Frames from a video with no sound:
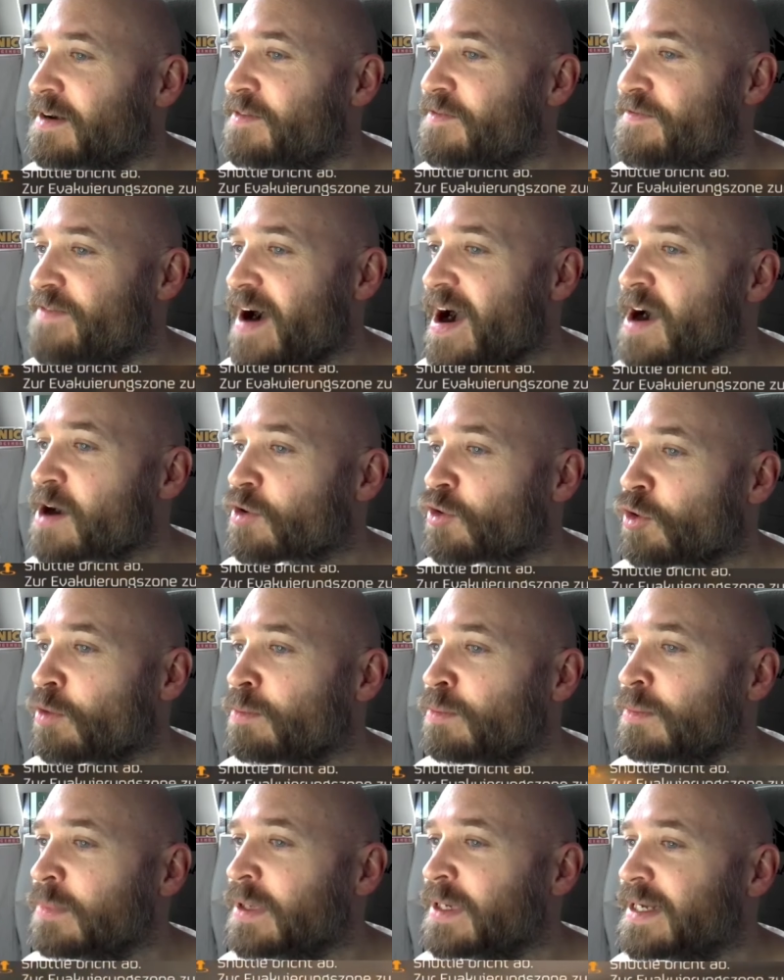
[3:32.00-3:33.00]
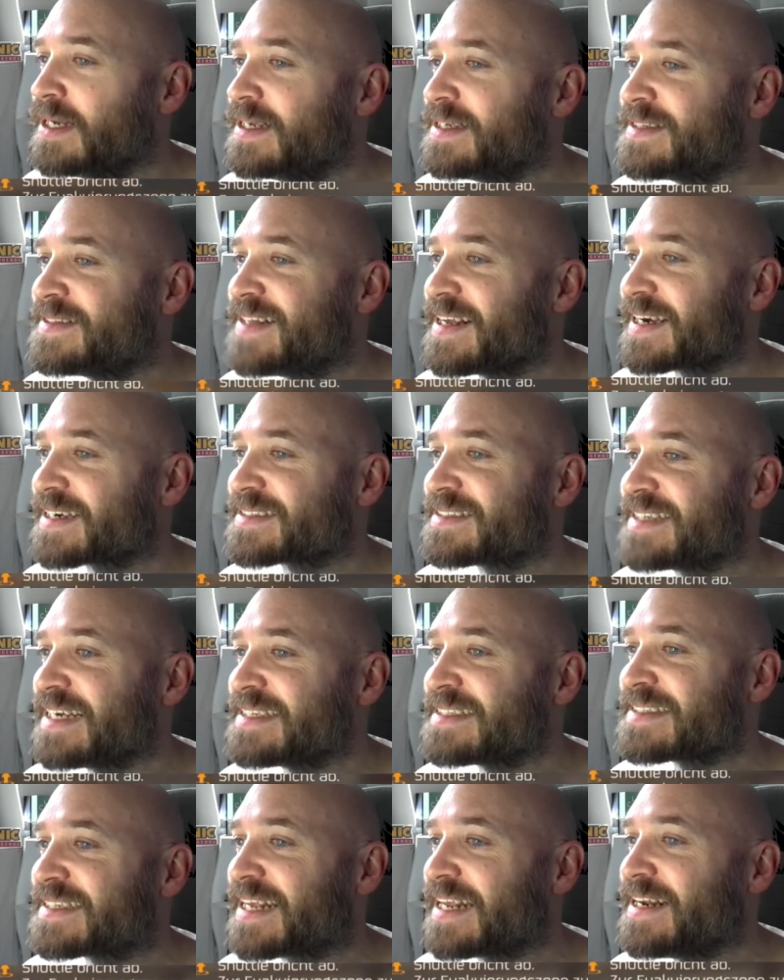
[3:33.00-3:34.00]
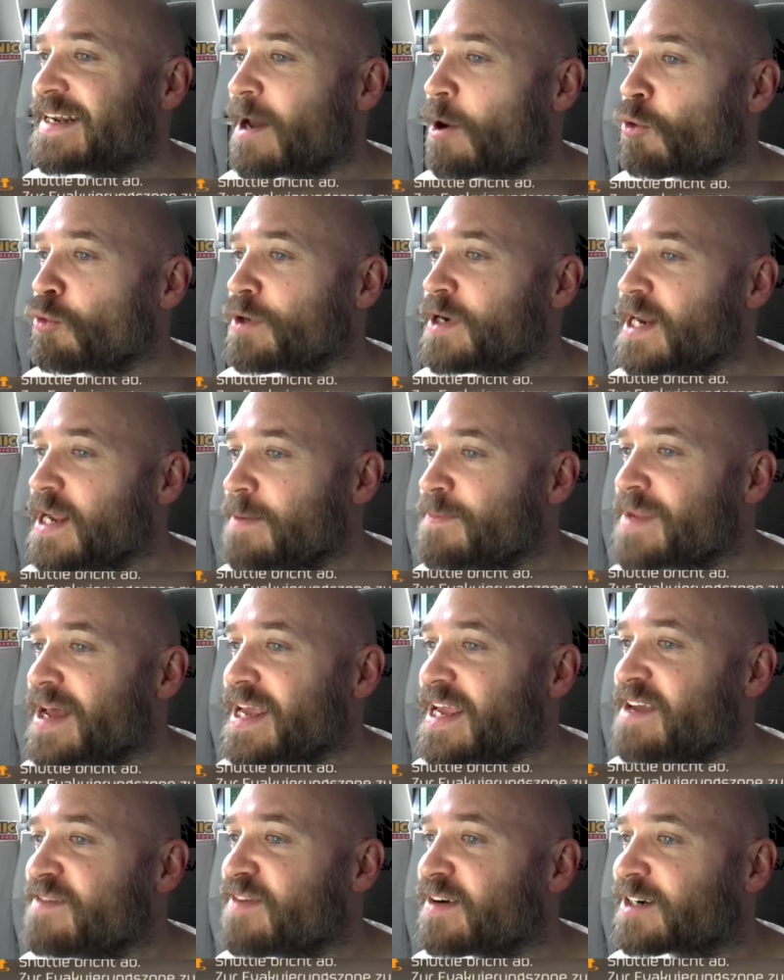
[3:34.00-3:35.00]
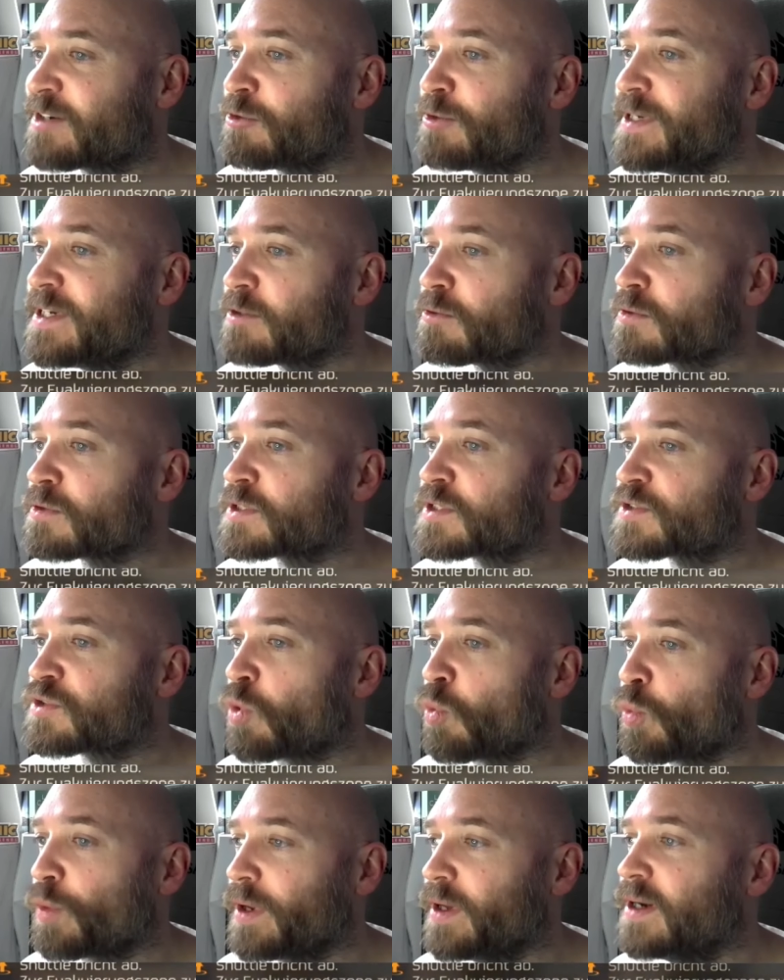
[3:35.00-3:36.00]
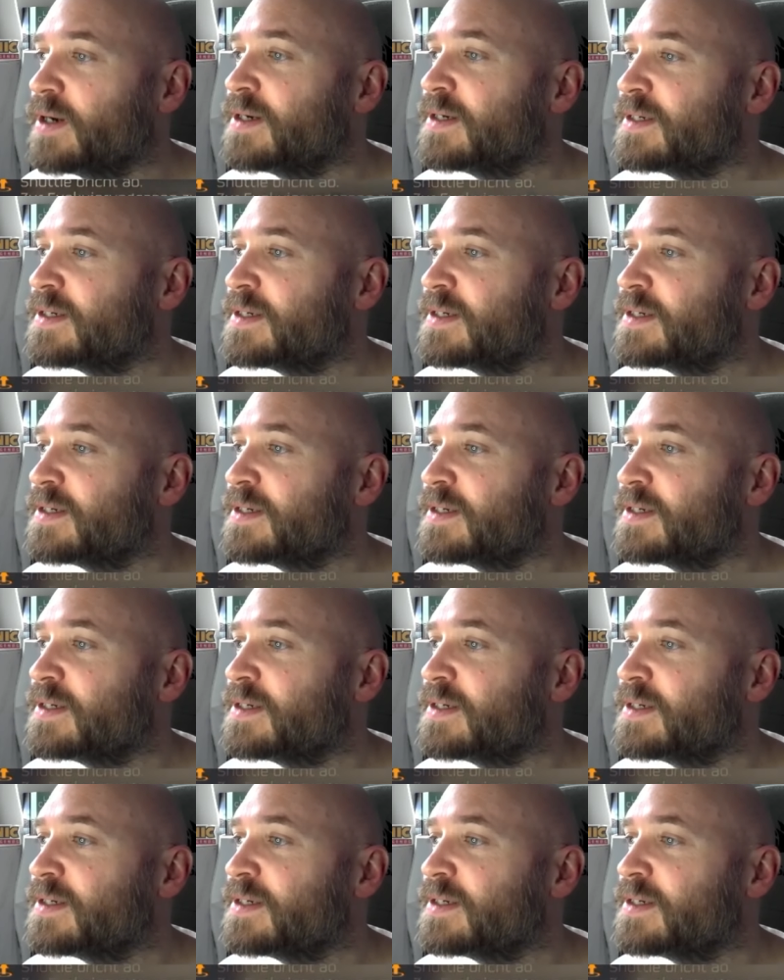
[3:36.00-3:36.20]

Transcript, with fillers: Warum ist deren Nest genau neben der Evakuierungszone?